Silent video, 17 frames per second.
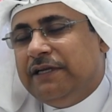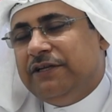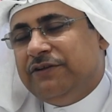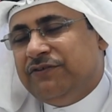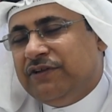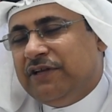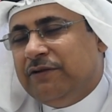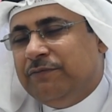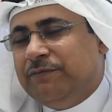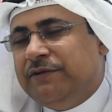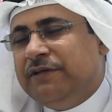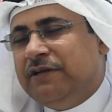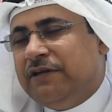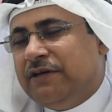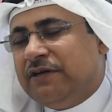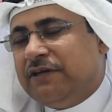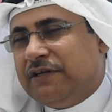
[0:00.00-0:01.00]
السلبية
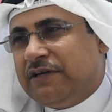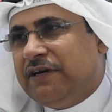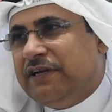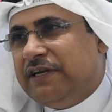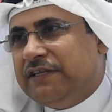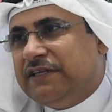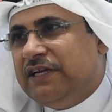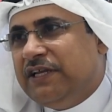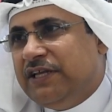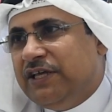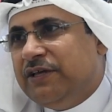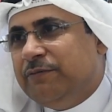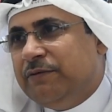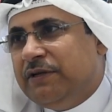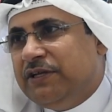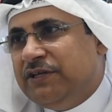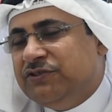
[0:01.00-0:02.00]
لا كانت
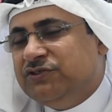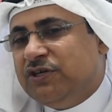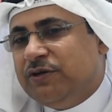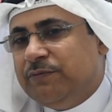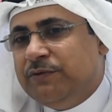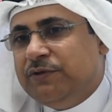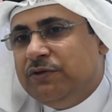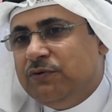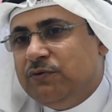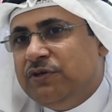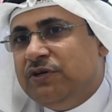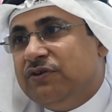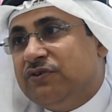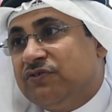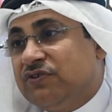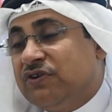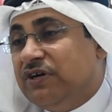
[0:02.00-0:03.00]
الهيبة الإيجابية
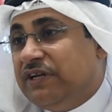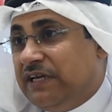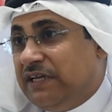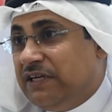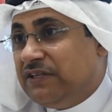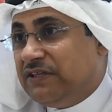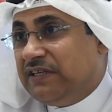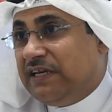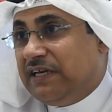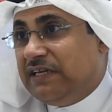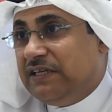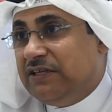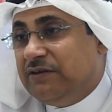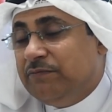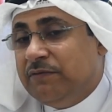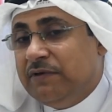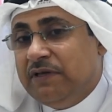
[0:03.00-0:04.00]
ويحرص كان على
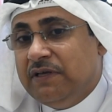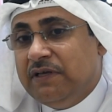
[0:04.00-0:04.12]
التعليم